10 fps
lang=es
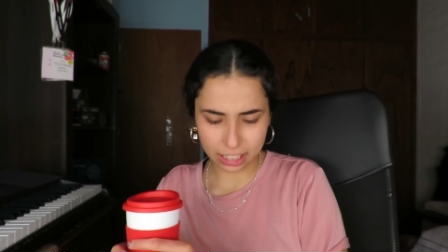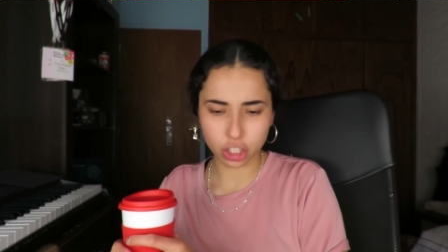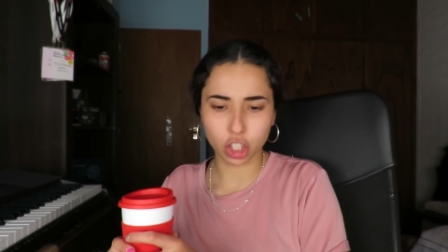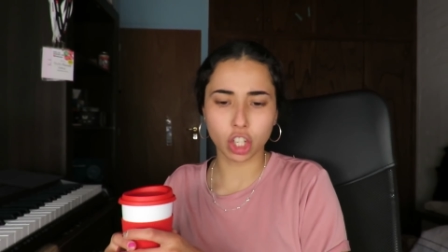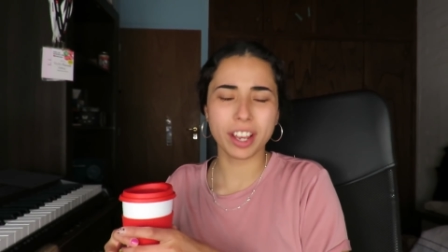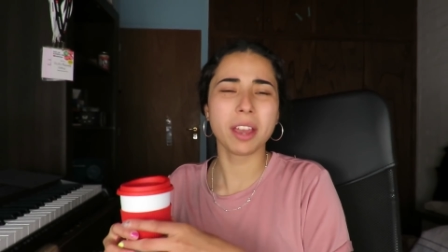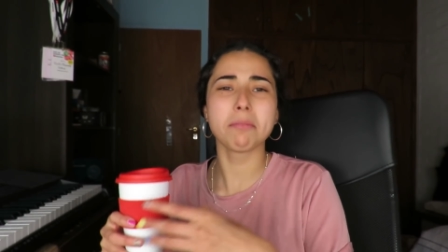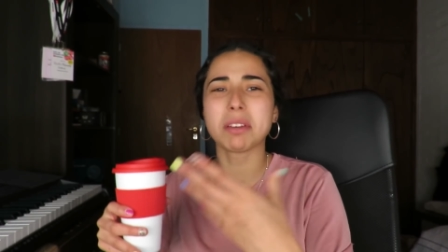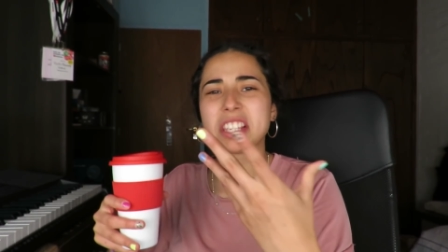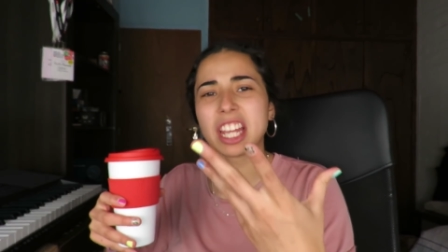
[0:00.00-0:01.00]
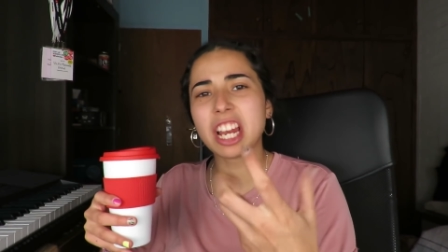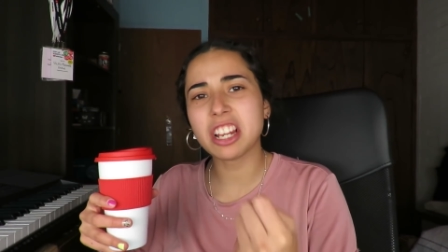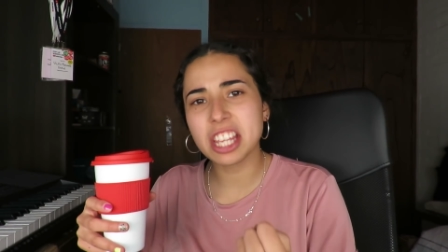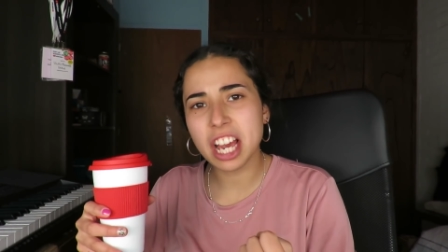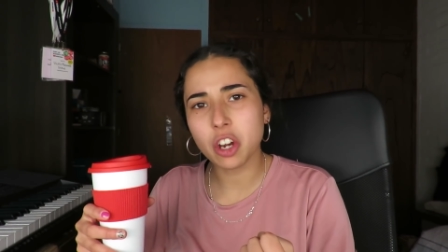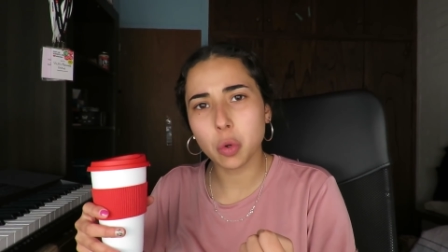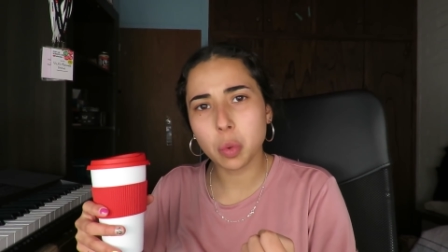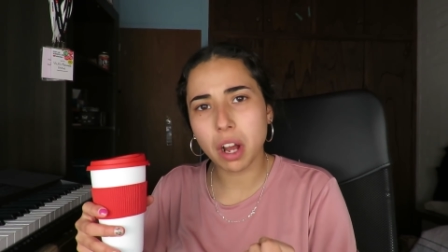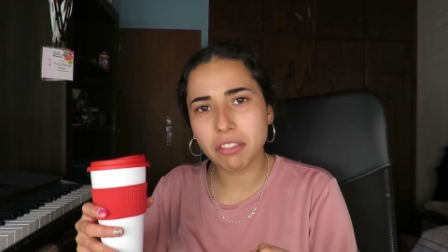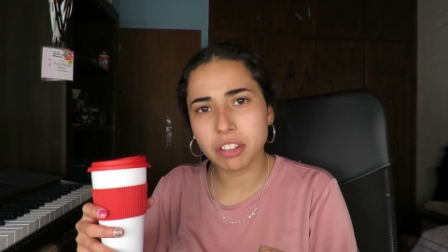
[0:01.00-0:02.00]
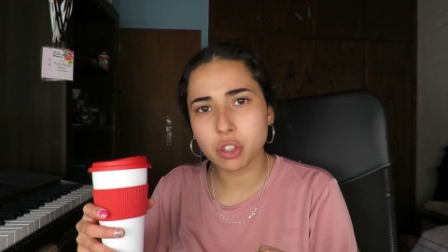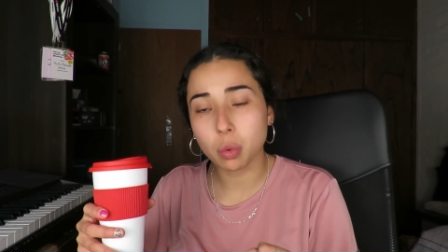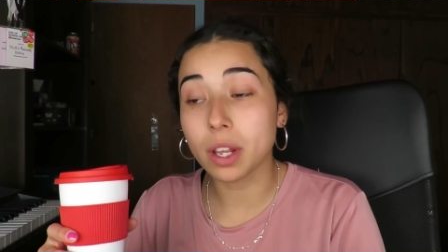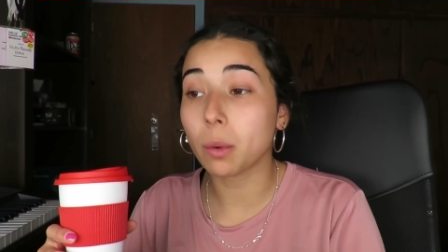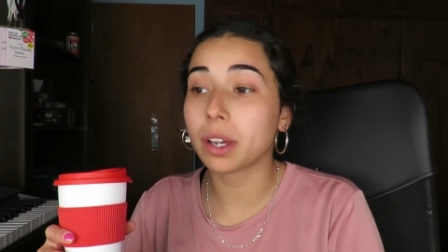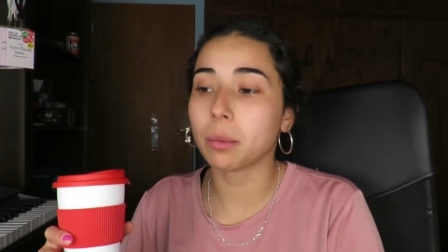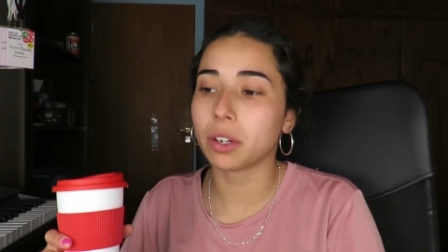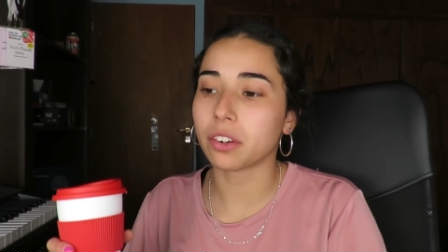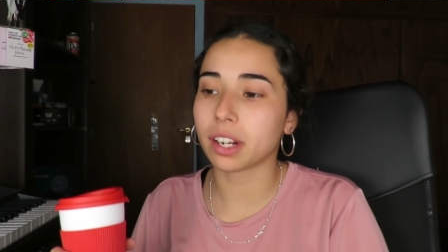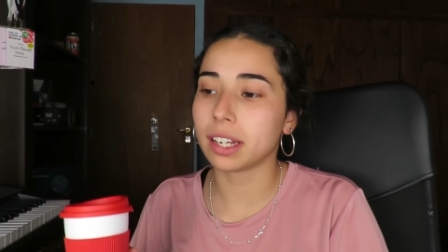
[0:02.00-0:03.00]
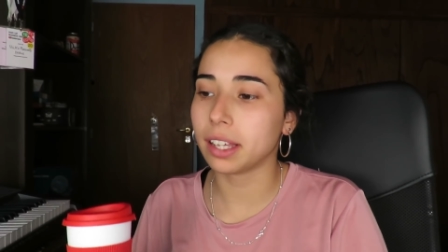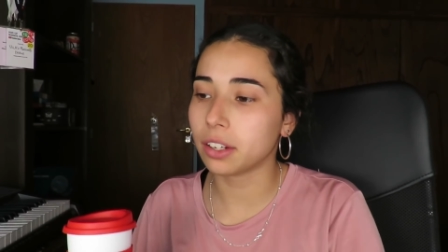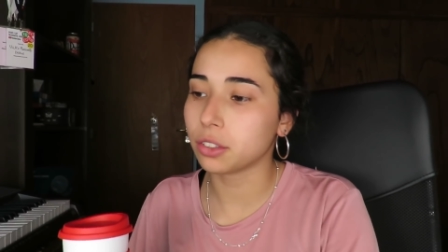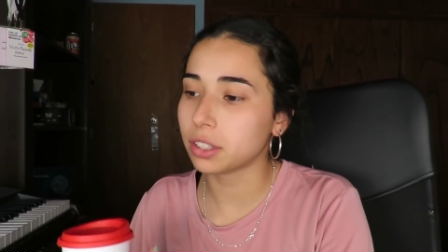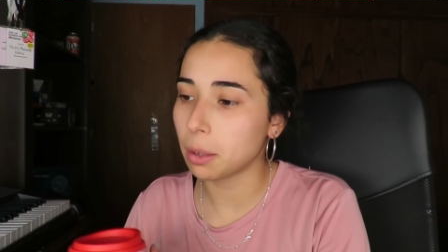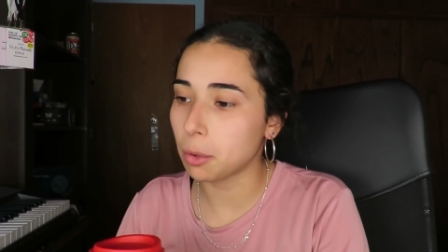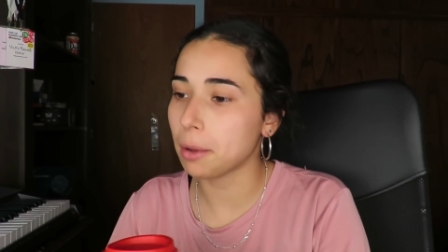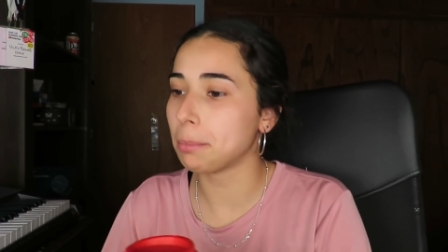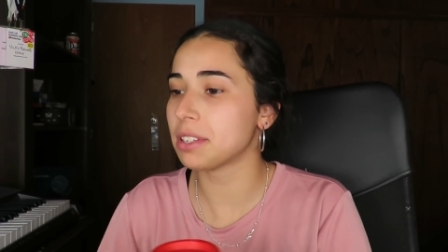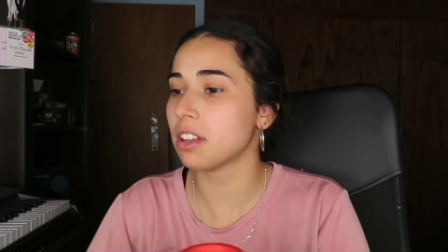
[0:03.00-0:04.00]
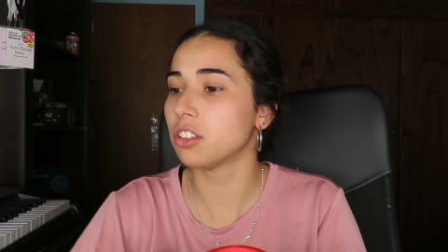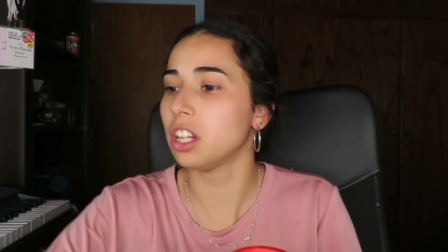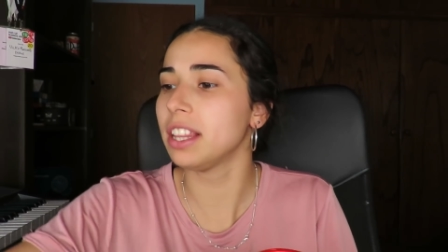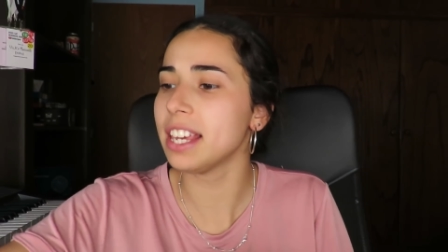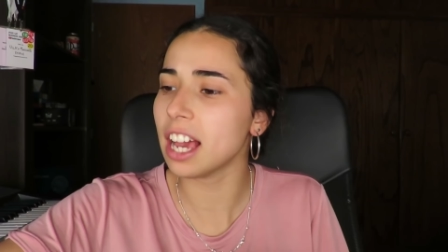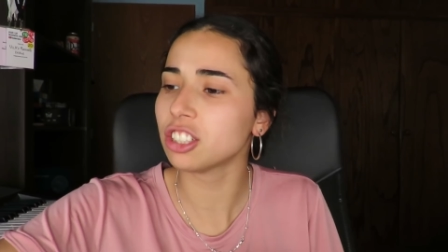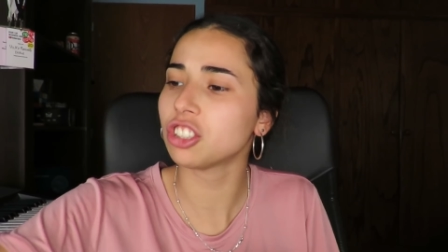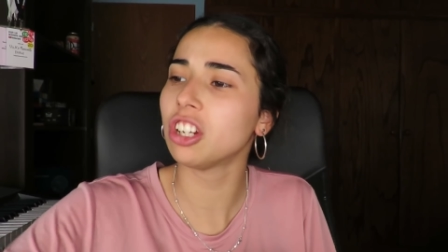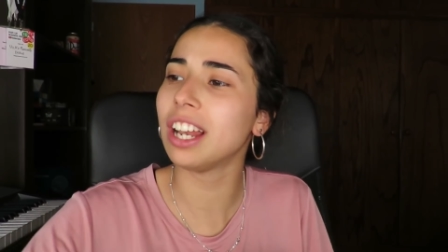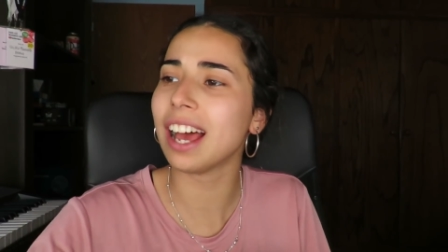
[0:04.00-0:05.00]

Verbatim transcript: Qué lindo, ¿no? Es empezar el día con un café aunque bueno, en realidad no estamos empezando el día, son